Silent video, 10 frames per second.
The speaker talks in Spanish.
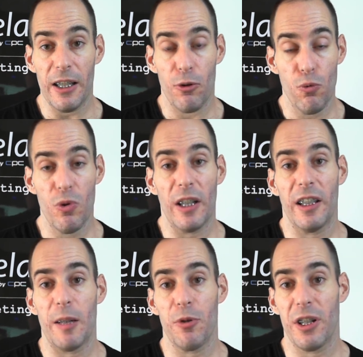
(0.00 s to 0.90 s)
nunca
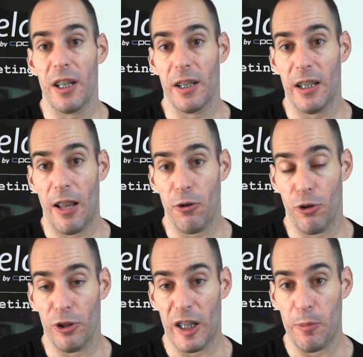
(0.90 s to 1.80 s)
tenemos que dar de lado,
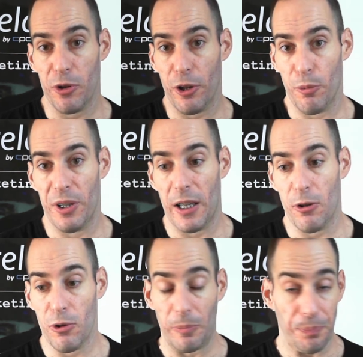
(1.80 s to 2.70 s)
no tenemos que olvidarlos.
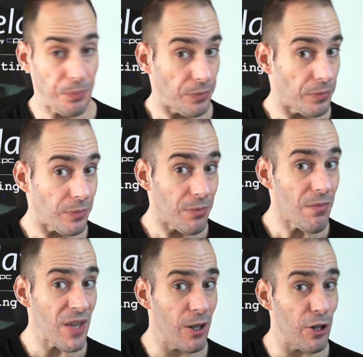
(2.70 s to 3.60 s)

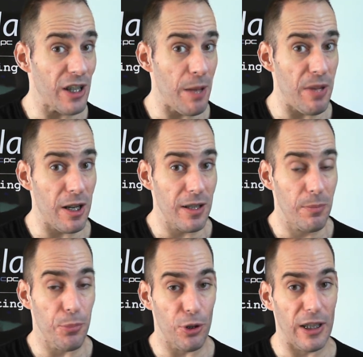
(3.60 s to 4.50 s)
No está de más,
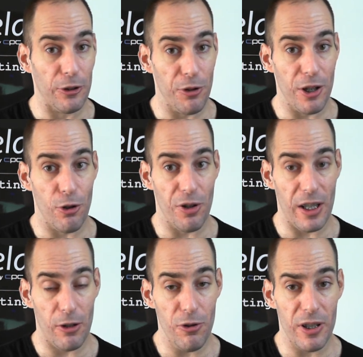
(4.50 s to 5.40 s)
por lo tanto,
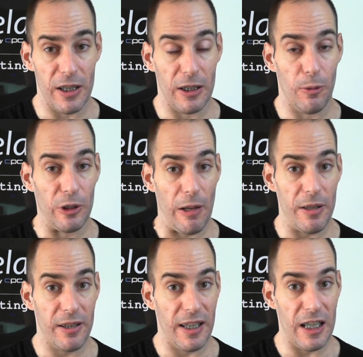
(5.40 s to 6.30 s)
recordarlos y como
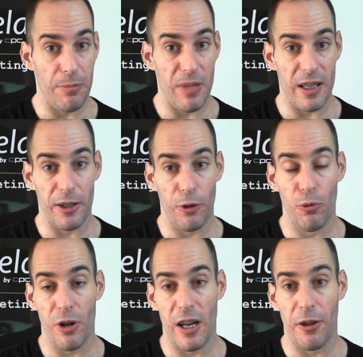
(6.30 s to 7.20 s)
sabes, tienes más
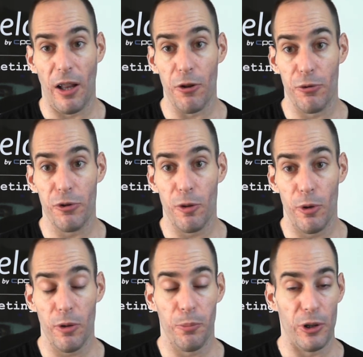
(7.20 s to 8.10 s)
artículos relacionados en nuestro
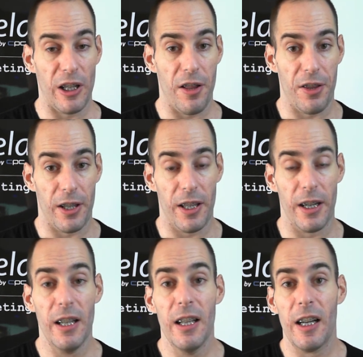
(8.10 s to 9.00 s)
blog, puedes
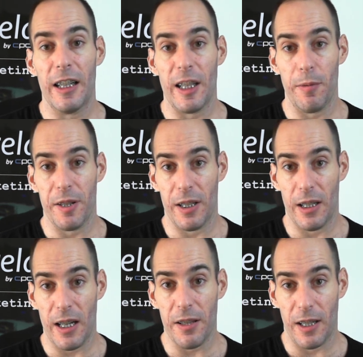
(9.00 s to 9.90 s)
acceder a través del
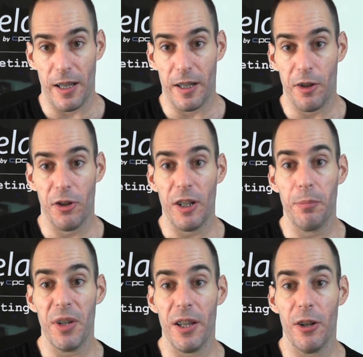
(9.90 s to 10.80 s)
enlace en la descripción del
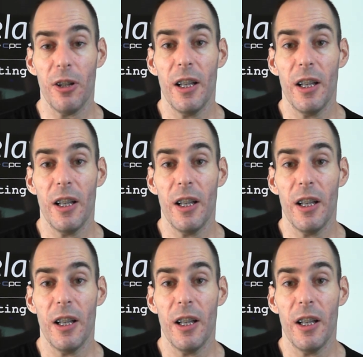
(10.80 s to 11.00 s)
vídeo